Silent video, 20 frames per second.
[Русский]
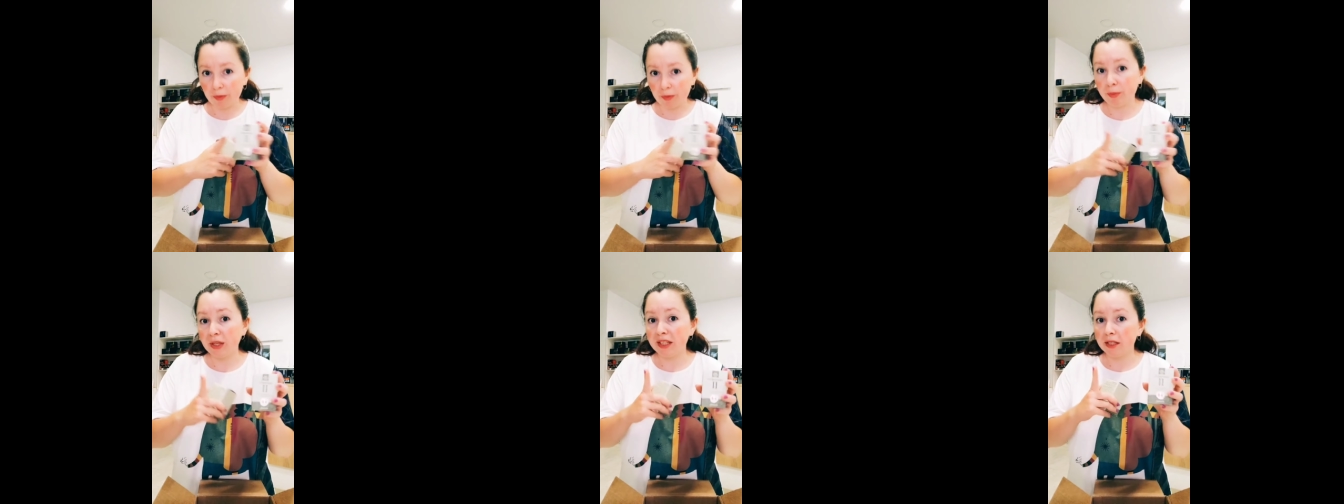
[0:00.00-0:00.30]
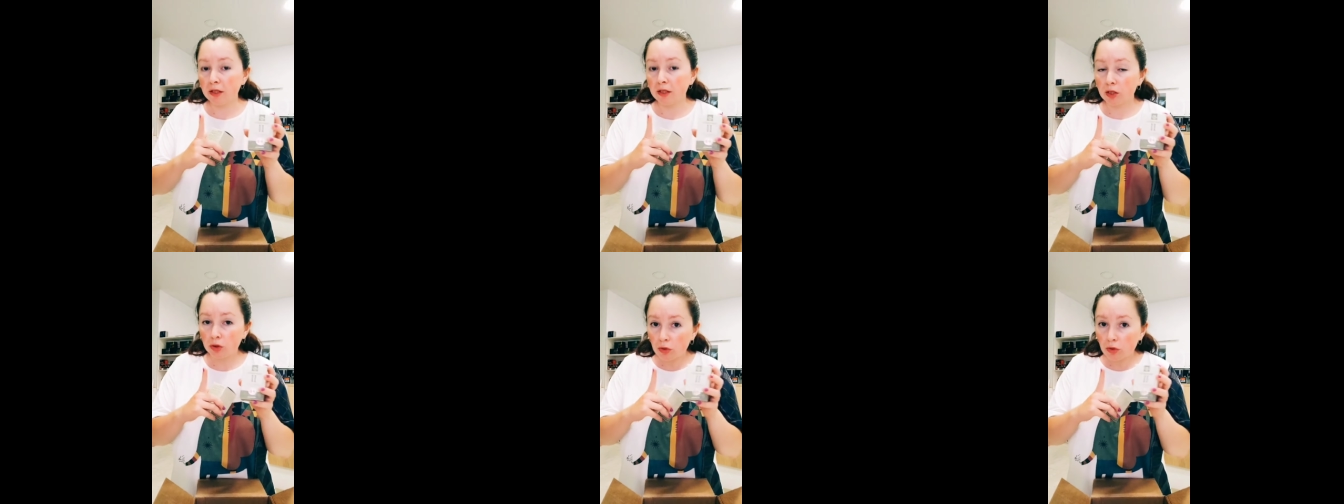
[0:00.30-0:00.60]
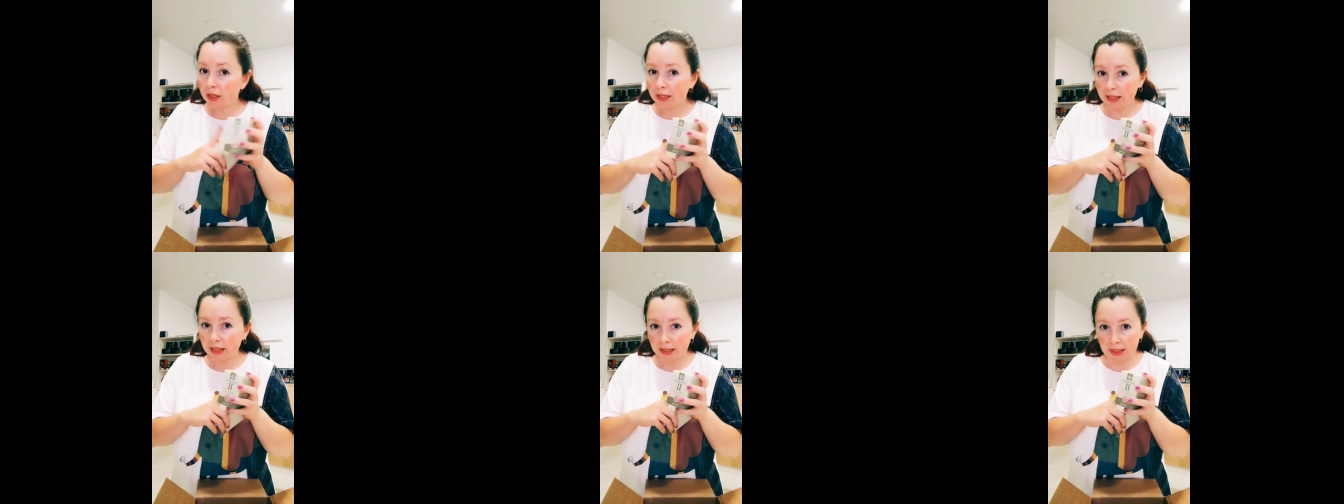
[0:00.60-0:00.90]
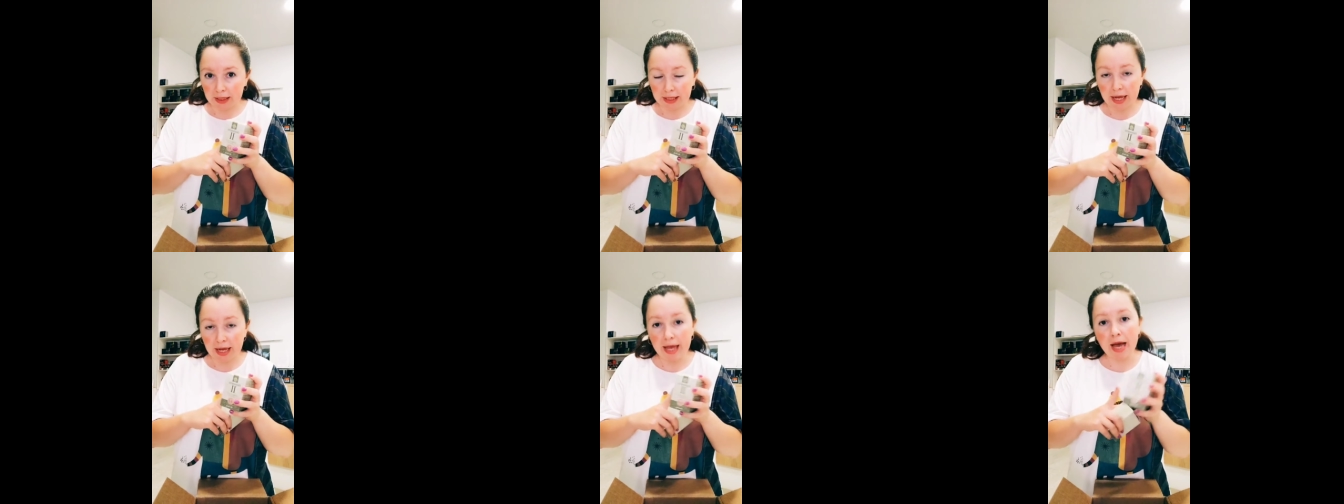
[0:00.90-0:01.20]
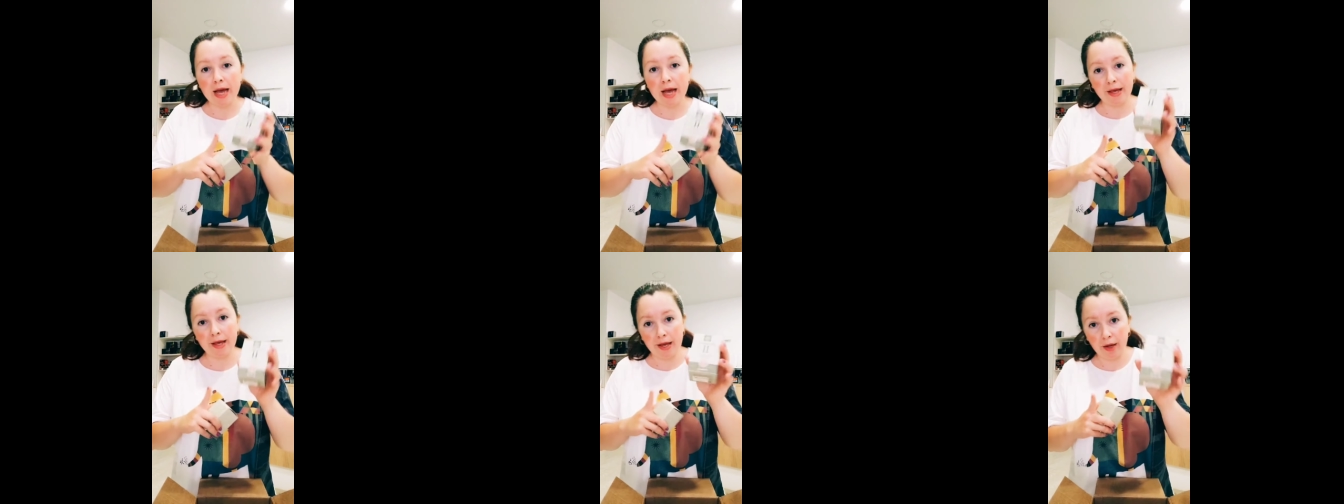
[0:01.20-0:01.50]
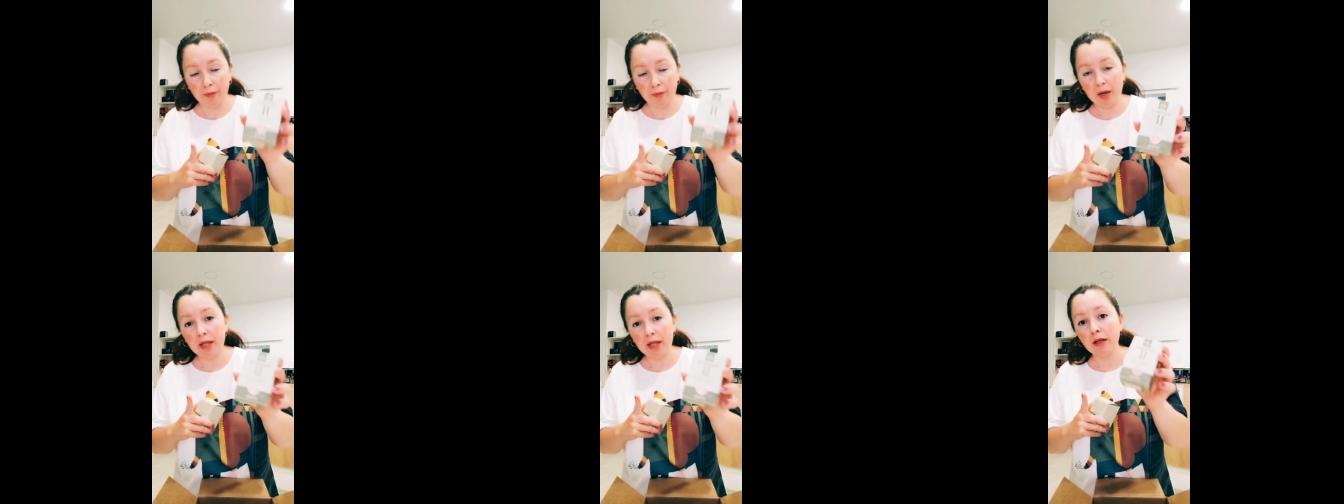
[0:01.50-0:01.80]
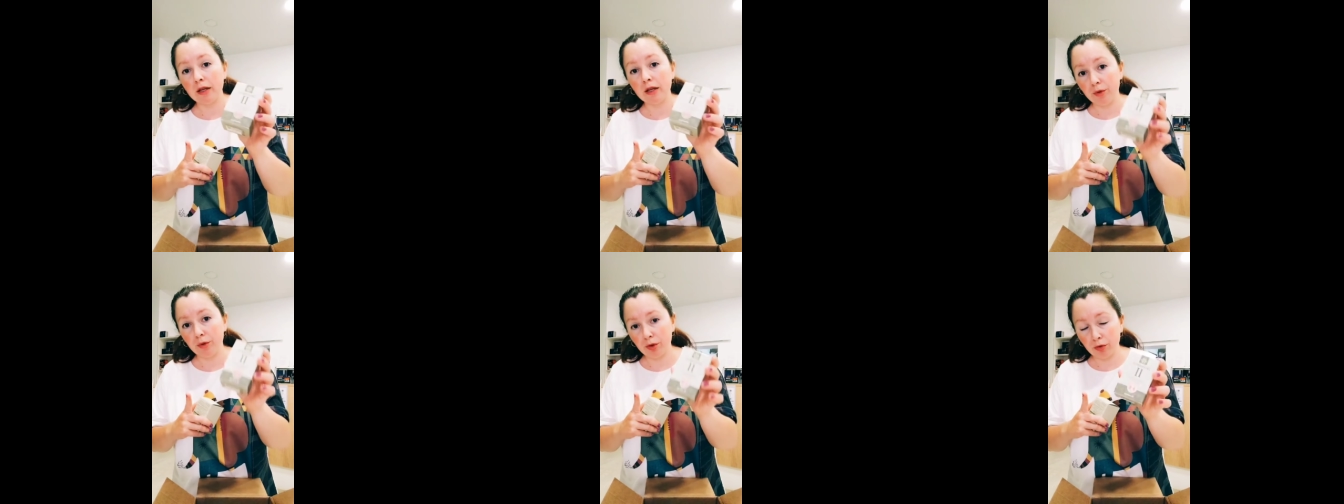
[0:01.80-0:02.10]
прединсультное состояние, ребят,
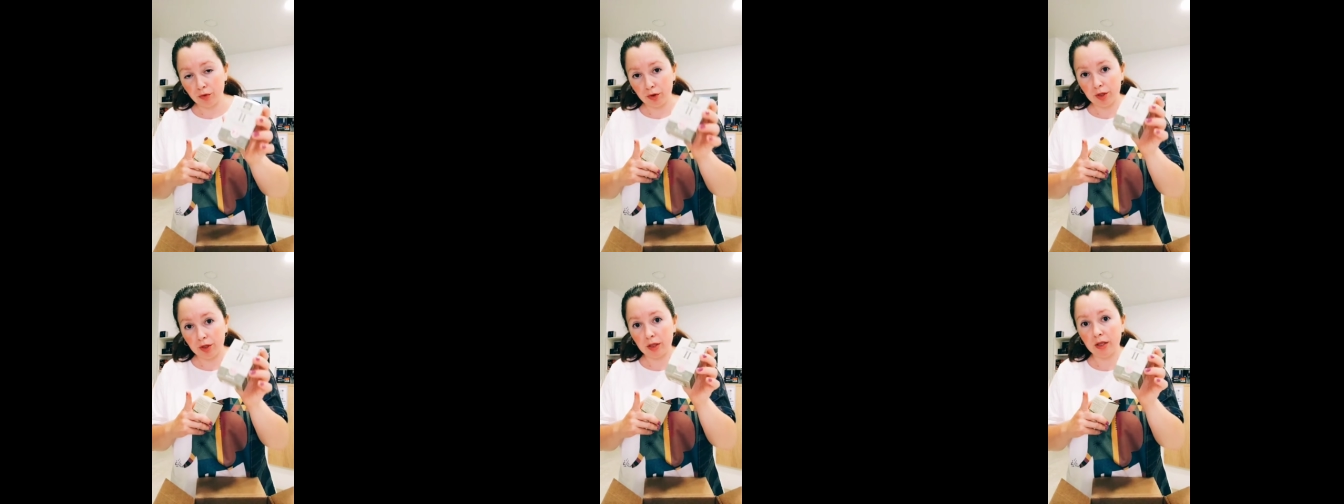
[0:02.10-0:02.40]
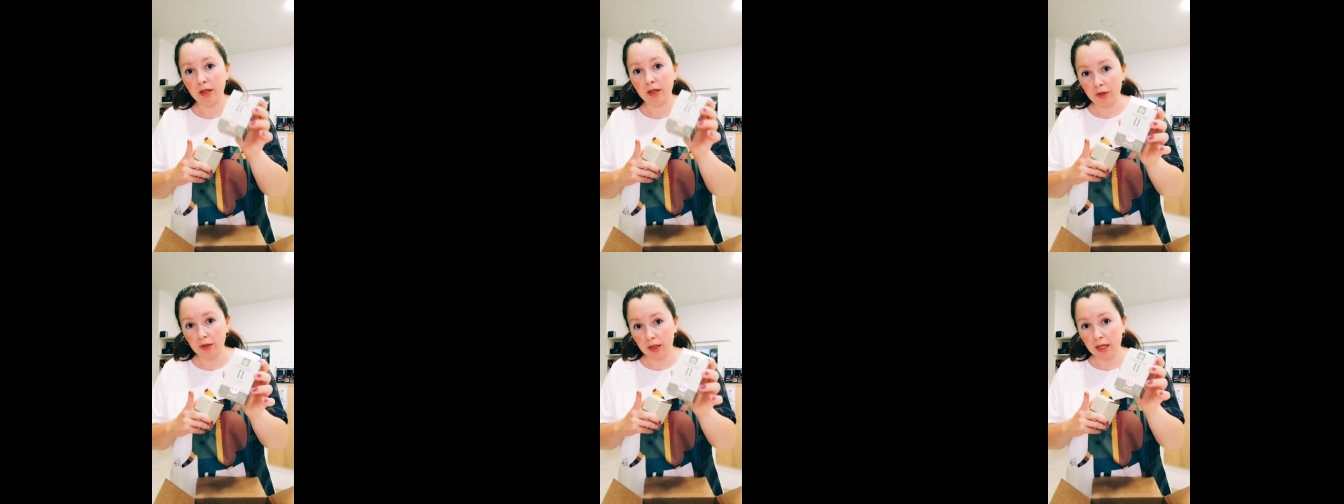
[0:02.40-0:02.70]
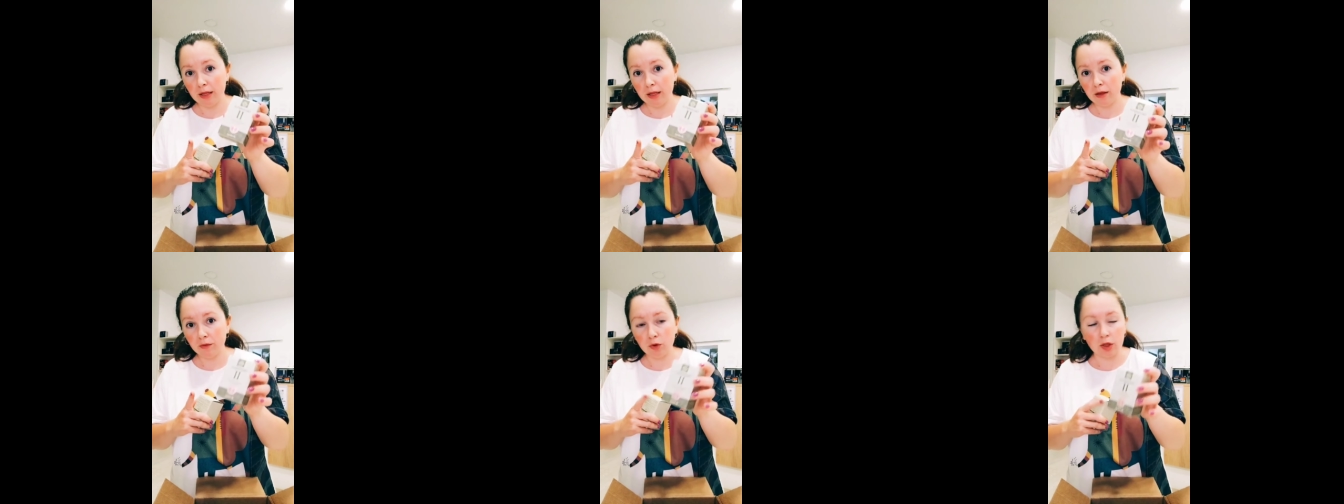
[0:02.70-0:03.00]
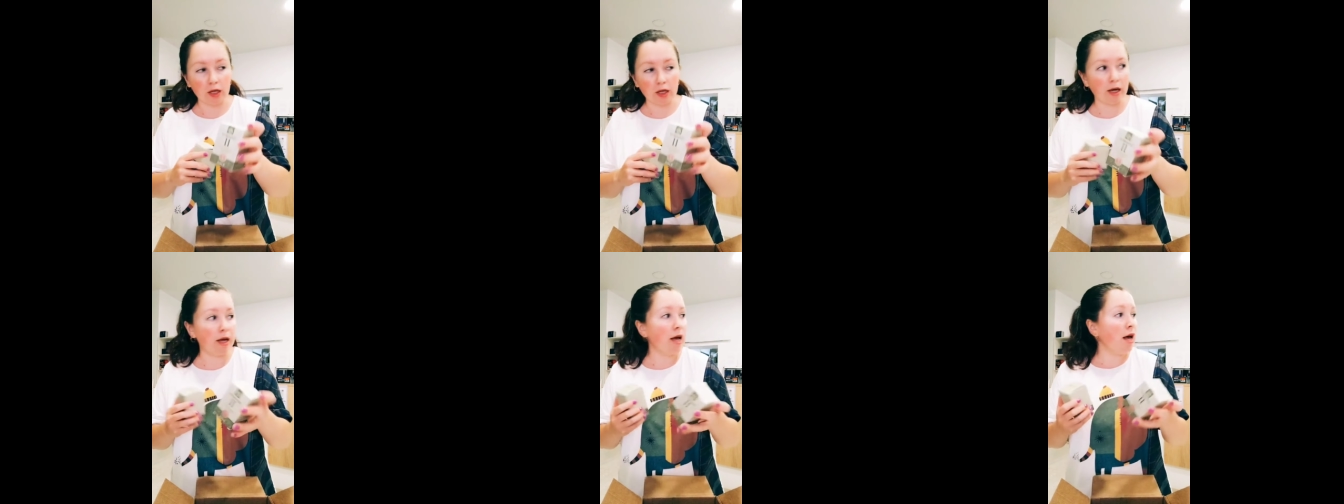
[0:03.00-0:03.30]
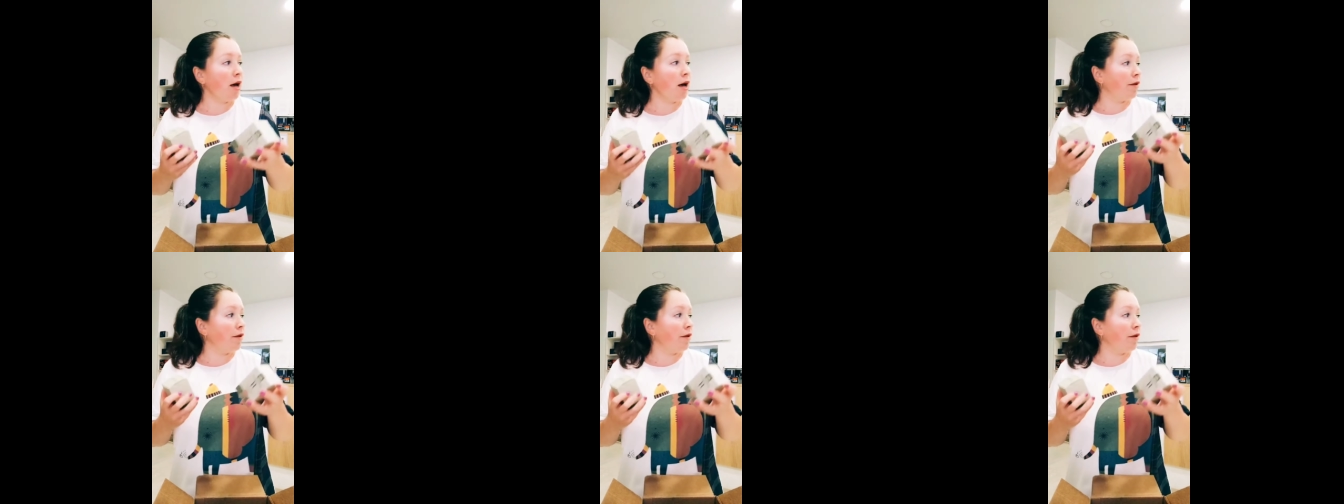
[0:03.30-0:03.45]
рекомендую синхровитал двойка.